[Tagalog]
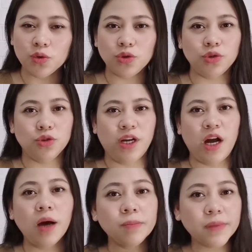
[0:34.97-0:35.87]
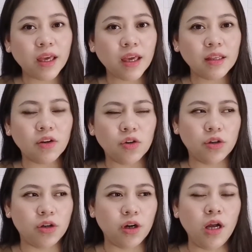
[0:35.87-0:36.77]
gusto nyo ng update
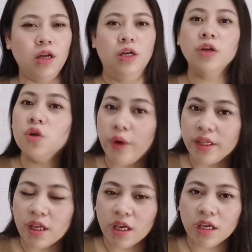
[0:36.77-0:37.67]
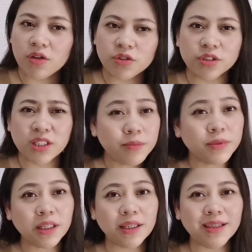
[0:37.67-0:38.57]
or Q&A or
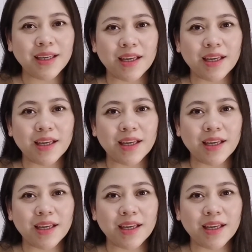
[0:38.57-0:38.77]
something.